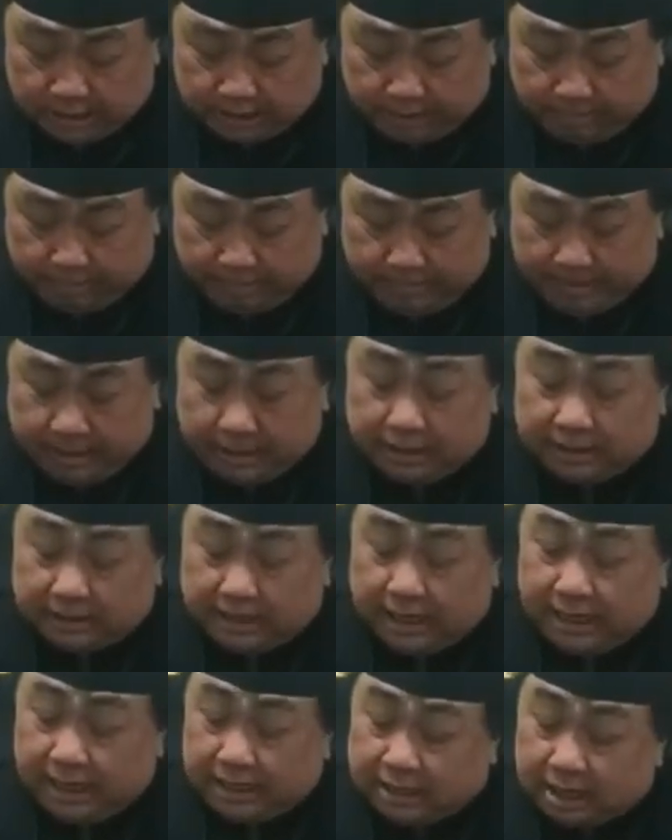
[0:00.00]
Tapi mari
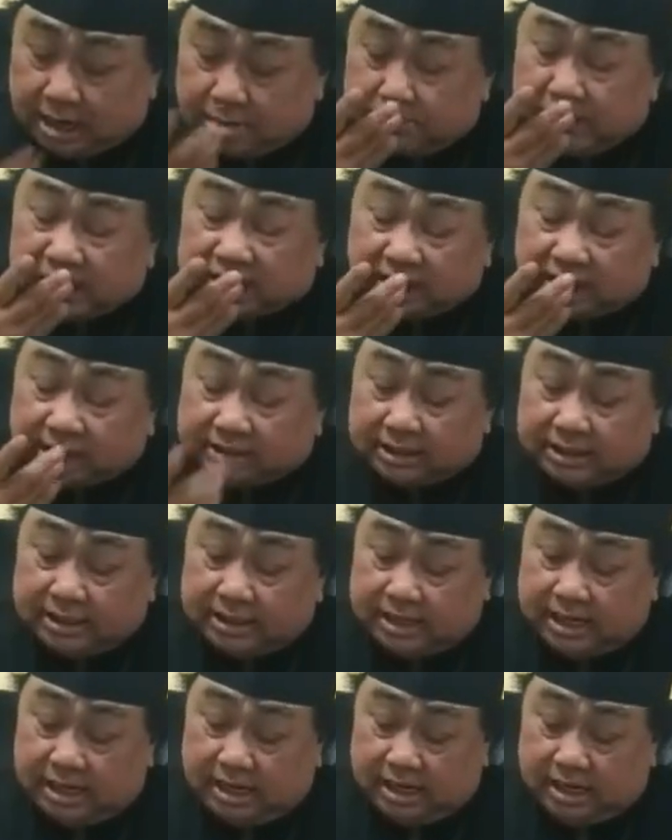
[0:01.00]
kita lihat dalam bahasa
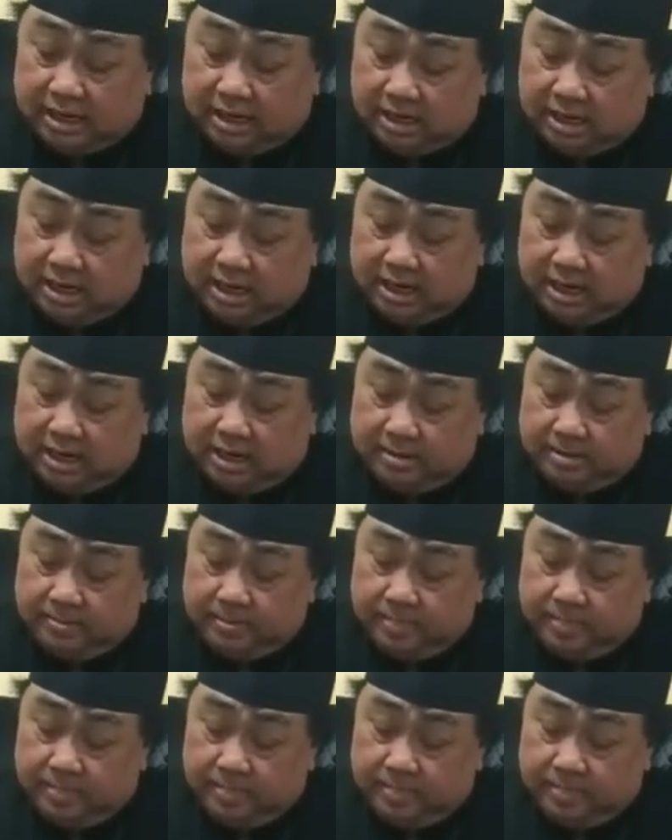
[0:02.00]
aslinya ya.